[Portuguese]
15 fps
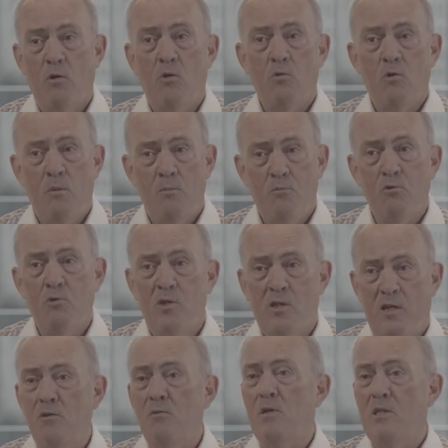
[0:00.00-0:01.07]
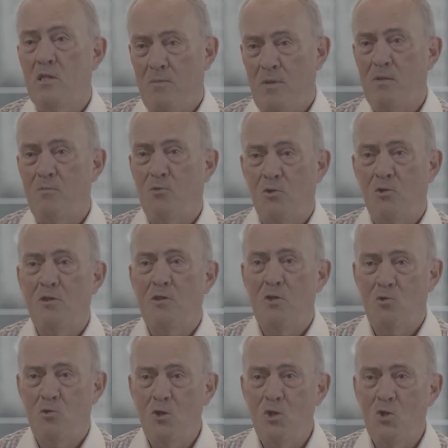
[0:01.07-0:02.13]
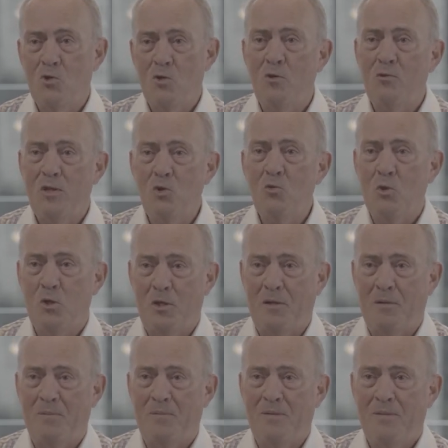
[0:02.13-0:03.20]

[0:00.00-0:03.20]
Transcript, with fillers: que eu reputo sendo uma das mais importantes hoje, é o networking.